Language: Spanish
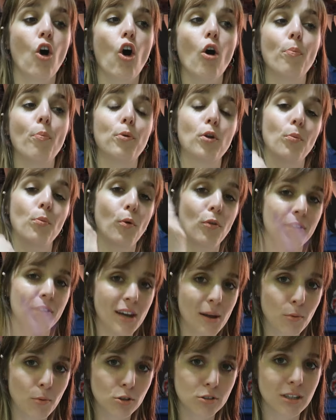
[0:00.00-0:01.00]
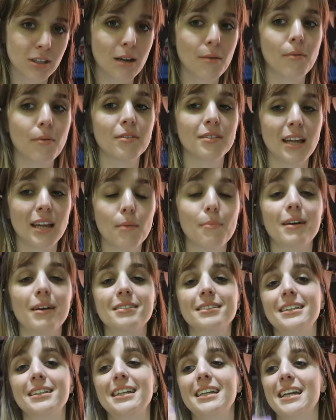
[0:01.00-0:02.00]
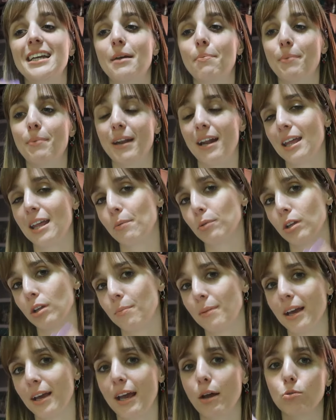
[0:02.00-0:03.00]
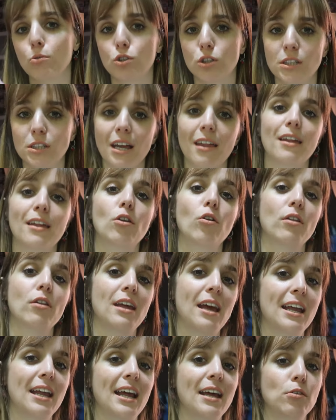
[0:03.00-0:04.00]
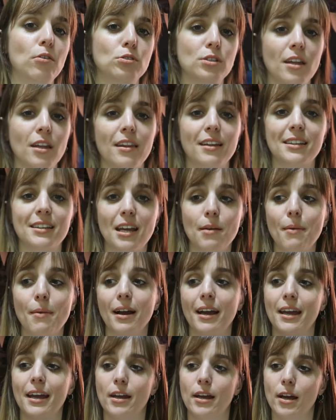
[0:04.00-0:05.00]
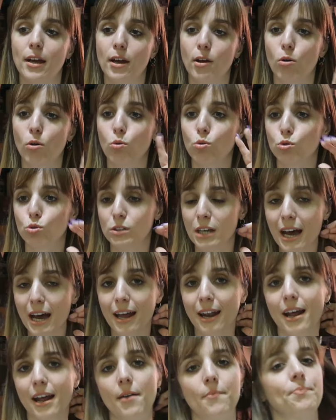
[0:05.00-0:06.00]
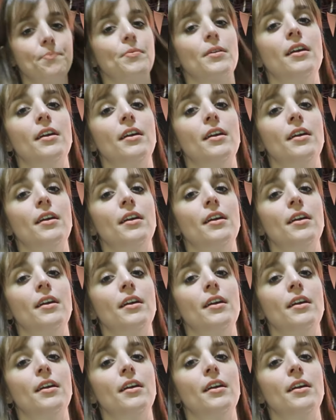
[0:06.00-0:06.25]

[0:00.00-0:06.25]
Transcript: os propondríamos temas y esperaríamos también que ustedes nos dijeran y ustedes temas que os gustaran